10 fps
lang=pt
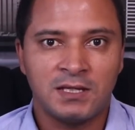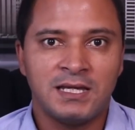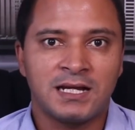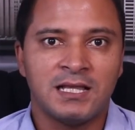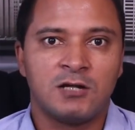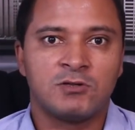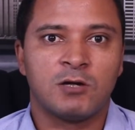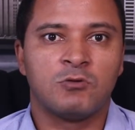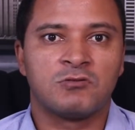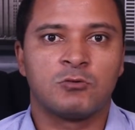E é claro que a
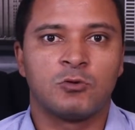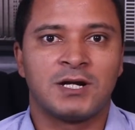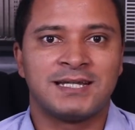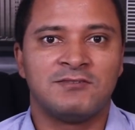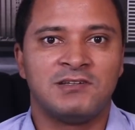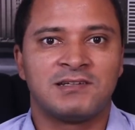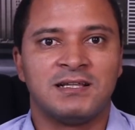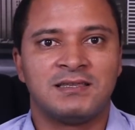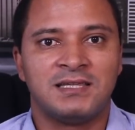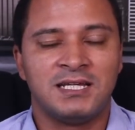construtora, cada vez que
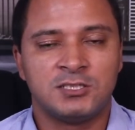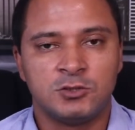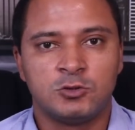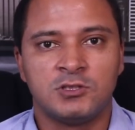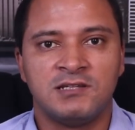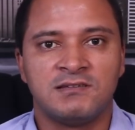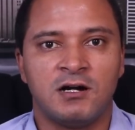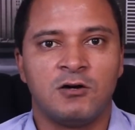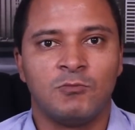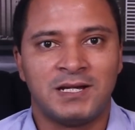ela deixa de
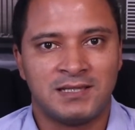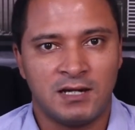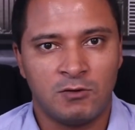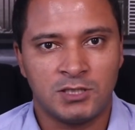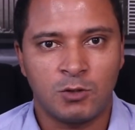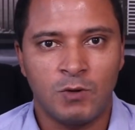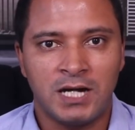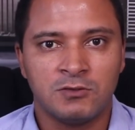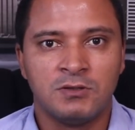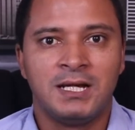utilizar o material
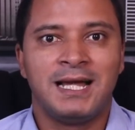adequado,